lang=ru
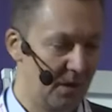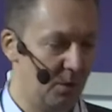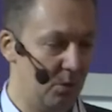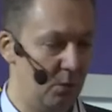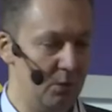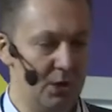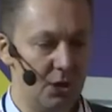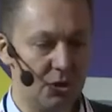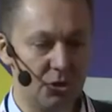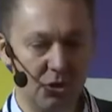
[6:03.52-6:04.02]
у
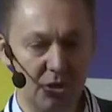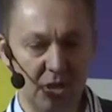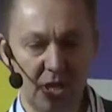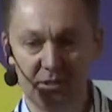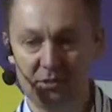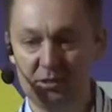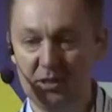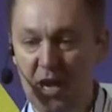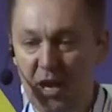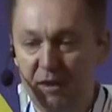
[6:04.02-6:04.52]
них же
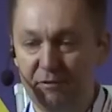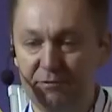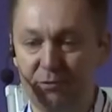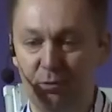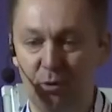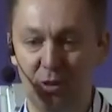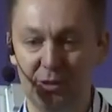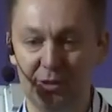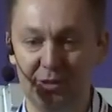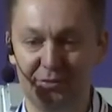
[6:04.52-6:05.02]
нет ни
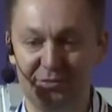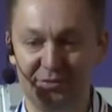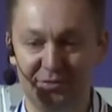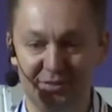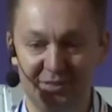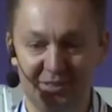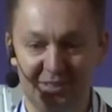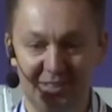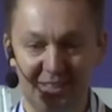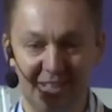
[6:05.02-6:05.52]
айфонов,
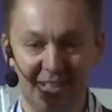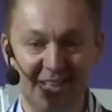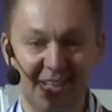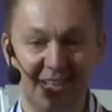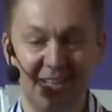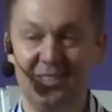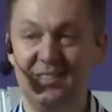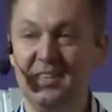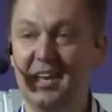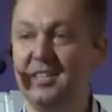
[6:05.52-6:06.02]

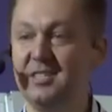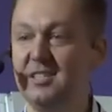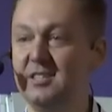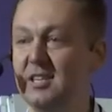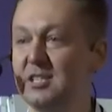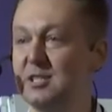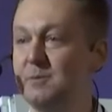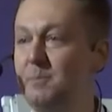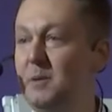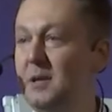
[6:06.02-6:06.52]
ни один
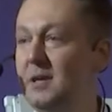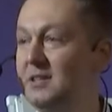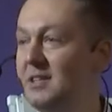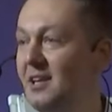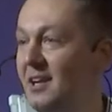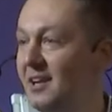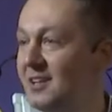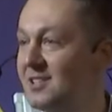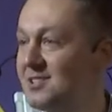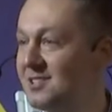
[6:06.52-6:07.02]
из
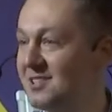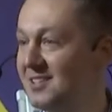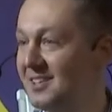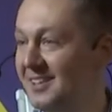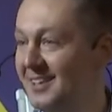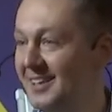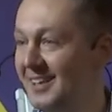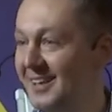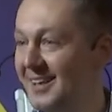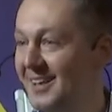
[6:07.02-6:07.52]
Битрикс,
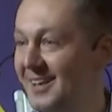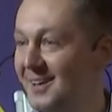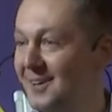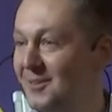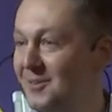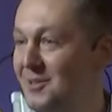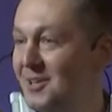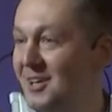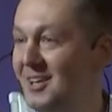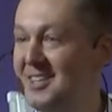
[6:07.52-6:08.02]

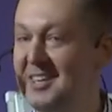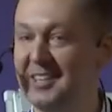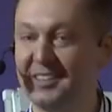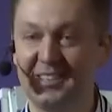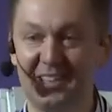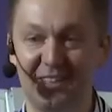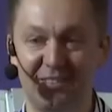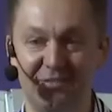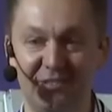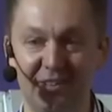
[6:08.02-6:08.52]
у них нет
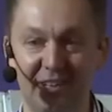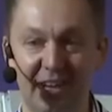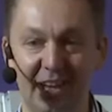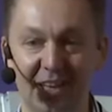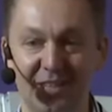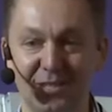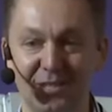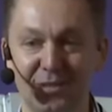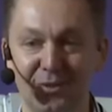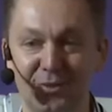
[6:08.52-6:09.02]

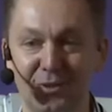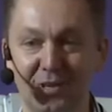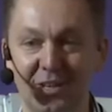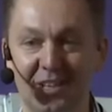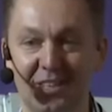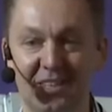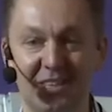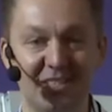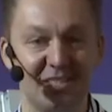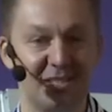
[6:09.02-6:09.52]
конференции, у
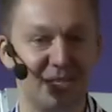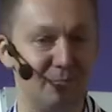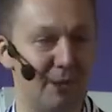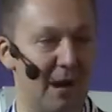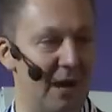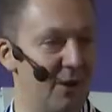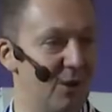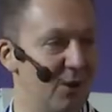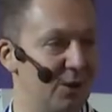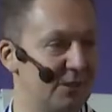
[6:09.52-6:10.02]
них нет
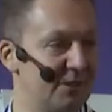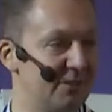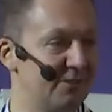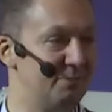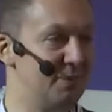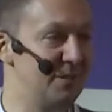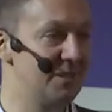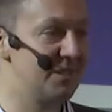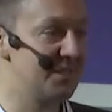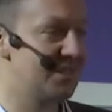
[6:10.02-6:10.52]
самолетов,
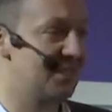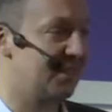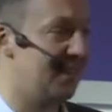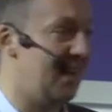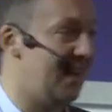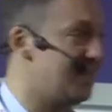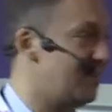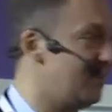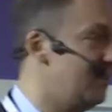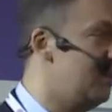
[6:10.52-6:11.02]

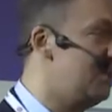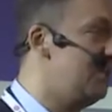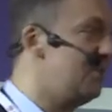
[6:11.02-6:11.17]
бизнес-класса, у них